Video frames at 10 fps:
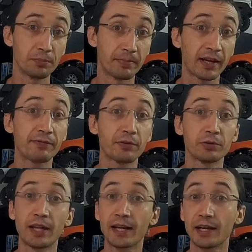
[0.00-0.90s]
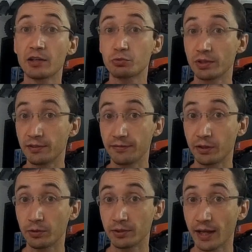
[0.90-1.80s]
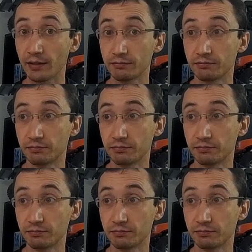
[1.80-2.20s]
per affrontare la sua difficoltà.